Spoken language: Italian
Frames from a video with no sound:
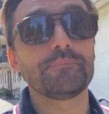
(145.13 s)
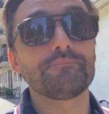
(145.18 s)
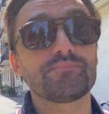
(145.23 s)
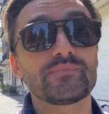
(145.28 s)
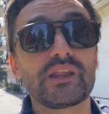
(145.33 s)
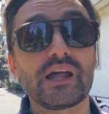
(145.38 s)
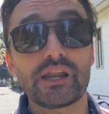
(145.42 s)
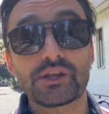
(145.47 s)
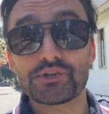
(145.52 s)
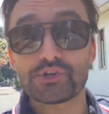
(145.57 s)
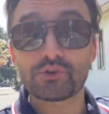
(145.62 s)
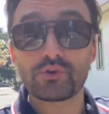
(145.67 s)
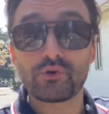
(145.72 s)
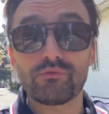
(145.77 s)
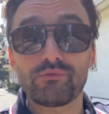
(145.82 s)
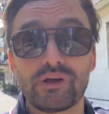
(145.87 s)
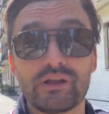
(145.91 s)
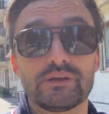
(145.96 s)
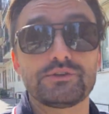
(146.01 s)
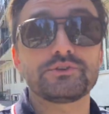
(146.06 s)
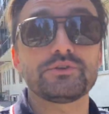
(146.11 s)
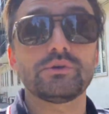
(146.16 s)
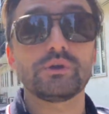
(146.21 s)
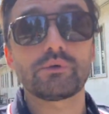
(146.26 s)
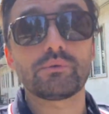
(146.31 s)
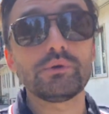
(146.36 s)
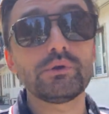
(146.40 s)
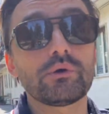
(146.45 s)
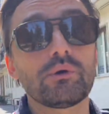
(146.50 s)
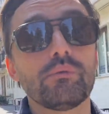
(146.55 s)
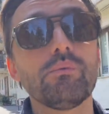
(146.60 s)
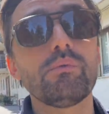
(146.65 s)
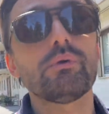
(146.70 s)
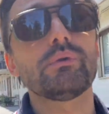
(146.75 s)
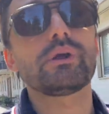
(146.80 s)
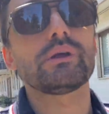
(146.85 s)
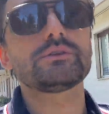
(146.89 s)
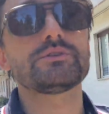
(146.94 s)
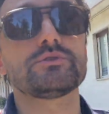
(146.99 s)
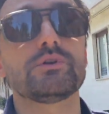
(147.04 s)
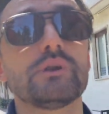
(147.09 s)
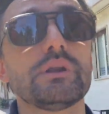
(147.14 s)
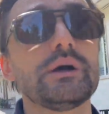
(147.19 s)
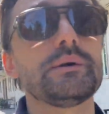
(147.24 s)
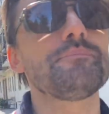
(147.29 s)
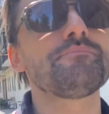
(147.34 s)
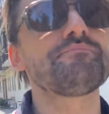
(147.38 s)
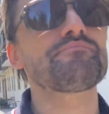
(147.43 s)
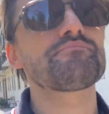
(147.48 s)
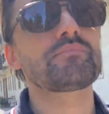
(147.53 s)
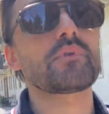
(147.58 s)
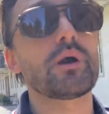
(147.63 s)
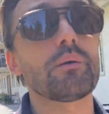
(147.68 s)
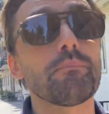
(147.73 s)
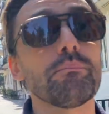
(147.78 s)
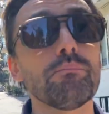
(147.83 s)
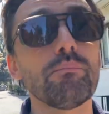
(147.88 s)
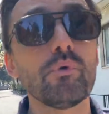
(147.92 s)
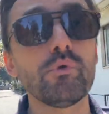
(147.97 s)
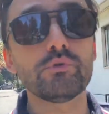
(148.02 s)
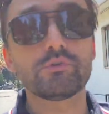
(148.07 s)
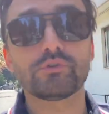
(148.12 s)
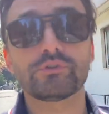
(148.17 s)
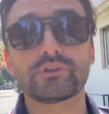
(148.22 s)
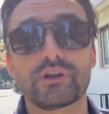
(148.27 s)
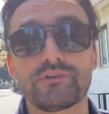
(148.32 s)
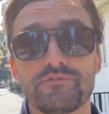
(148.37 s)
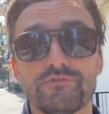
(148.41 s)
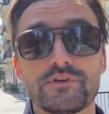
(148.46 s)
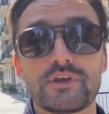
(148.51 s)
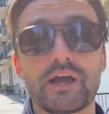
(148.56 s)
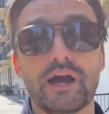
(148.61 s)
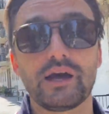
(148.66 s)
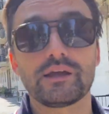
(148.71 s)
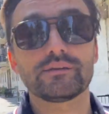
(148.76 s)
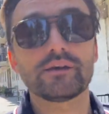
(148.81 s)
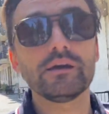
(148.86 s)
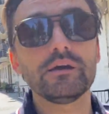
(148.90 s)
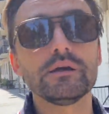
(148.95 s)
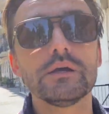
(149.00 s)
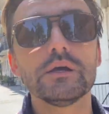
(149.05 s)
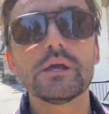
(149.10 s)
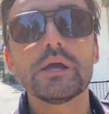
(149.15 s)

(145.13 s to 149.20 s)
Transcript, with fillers: dalla circonvallazione, quindi comunque una zona molto trafficata,